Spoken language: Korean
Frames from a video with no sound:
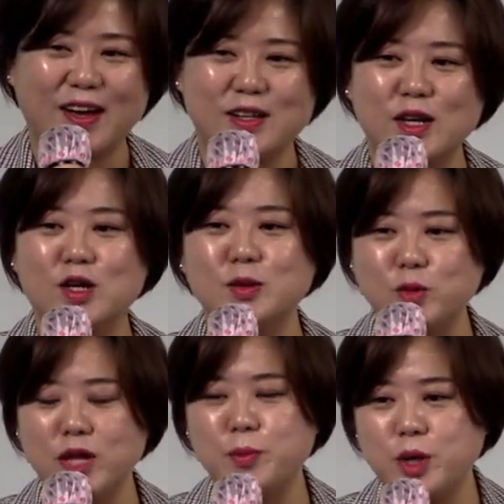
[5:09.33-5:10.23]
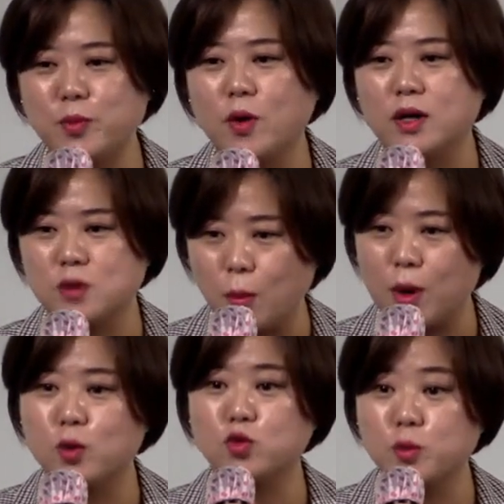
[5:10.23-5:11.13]
예, 근데 그분의 피부가
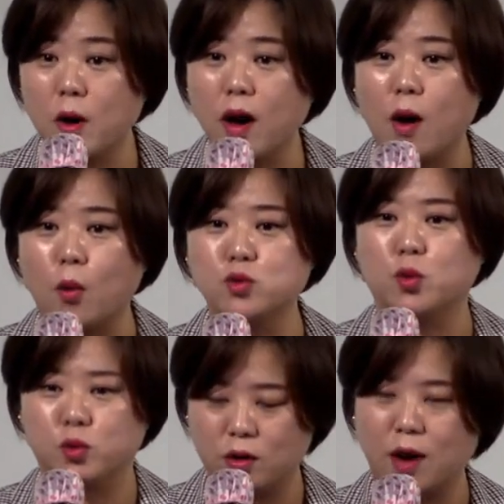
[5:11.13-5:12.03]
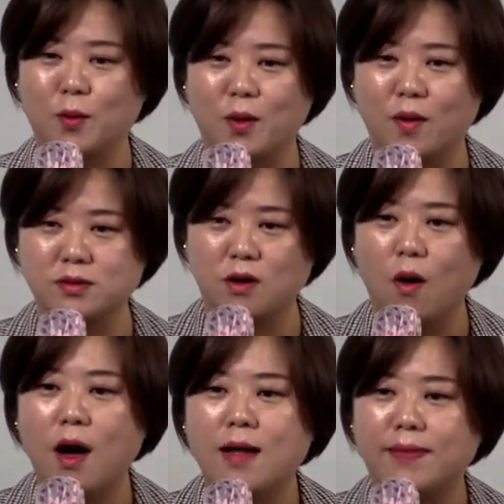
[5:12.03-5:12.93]
정말로 투명하고 좋더라고요. 그래서
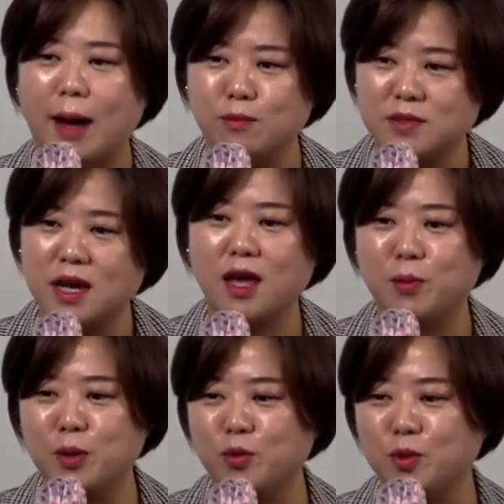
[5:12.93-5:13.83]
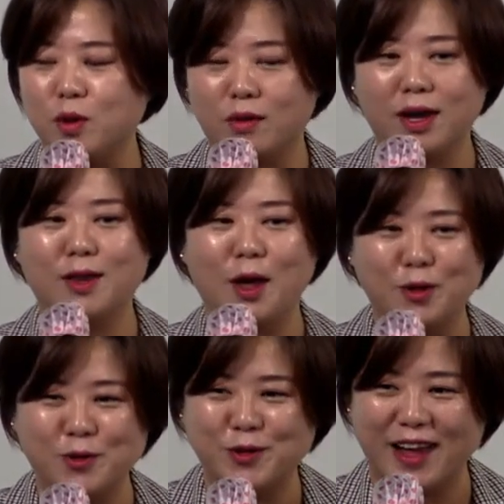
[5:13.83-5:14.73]
남자의 피부도 이렇게
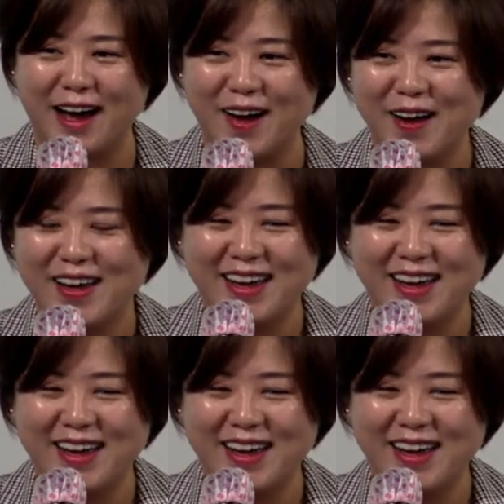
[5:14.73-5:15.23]
되는구나.